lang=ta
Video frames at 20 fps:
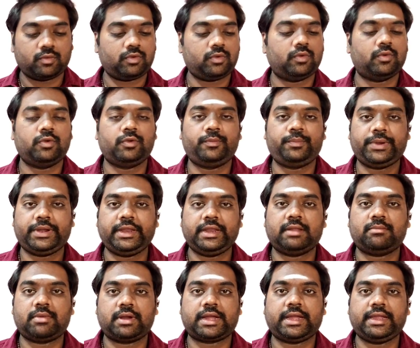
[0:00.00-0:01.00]
ஒரு ஒரு பிடி
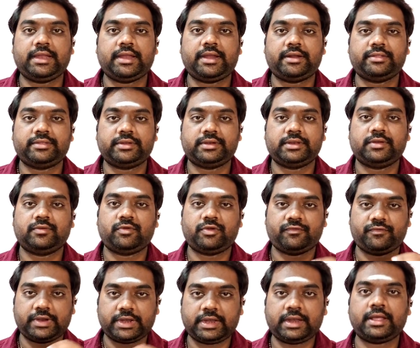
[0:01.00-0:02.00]
நம்ம கையில் எடுத்துகிட்டு
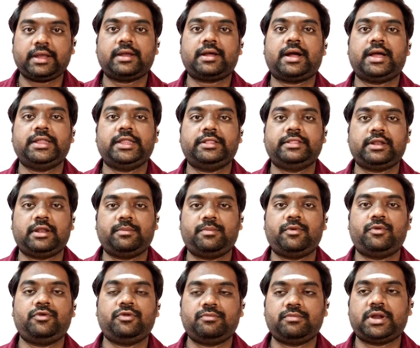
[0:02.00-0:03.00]
ஒரு வெள்ளை காகிதத்தில்
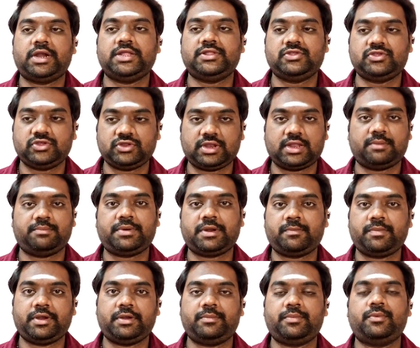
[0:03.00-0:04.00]
போட்டு மடித்து
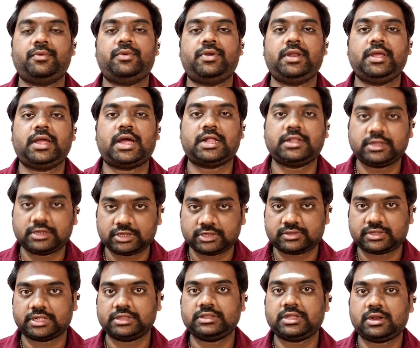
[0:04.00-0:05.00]
லப்பர் பேண்ட் போட்டு அதுக்கு
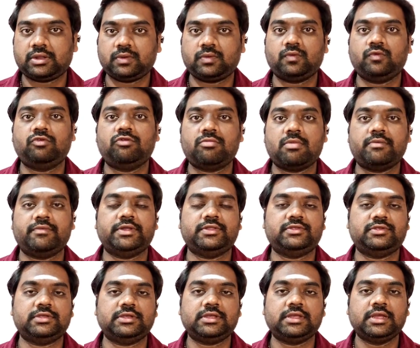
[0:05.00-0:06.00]
சந்தனம் குங்குமம்
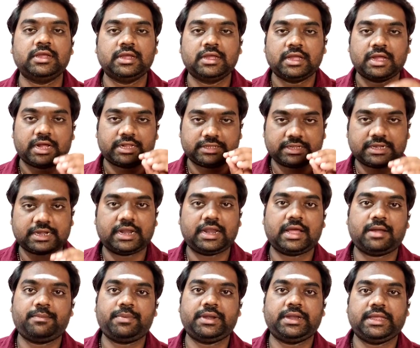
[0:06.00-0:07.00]
வச்சு அந்த
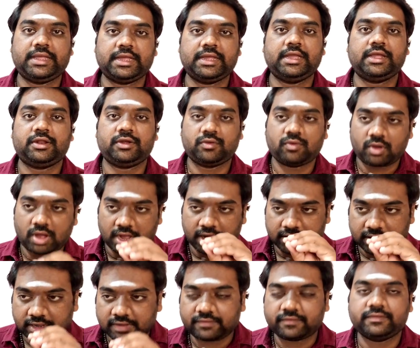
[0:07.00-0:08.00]
கல்லாப்பட்டி எங்கே இருக்கோ
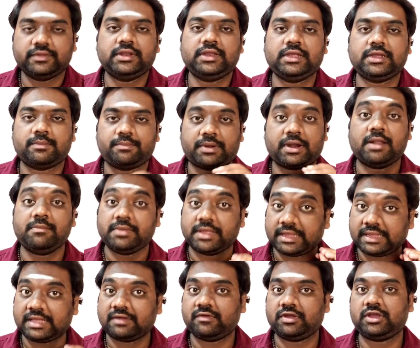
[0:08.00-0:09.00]
அங்கே வந்து நீங்கள் பணம்
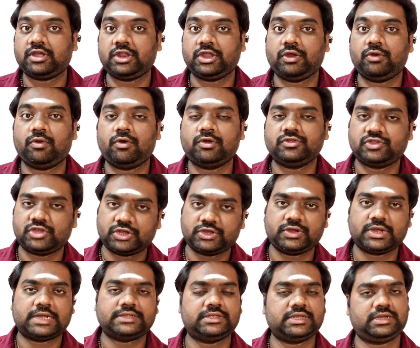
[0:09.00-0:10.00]
எங்கே வைக்கிறீங்களோ
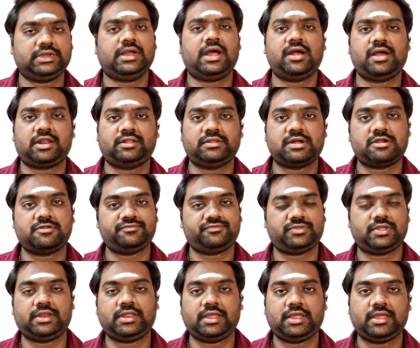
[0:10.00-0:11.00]
செக்காக செக்காக இருந்தாலும்
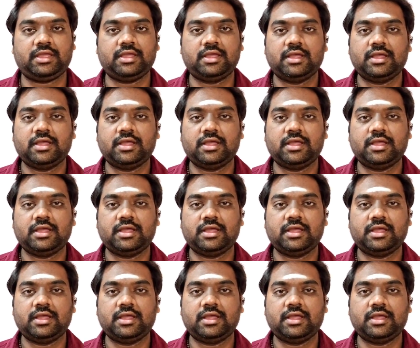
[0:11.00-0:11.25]
சரி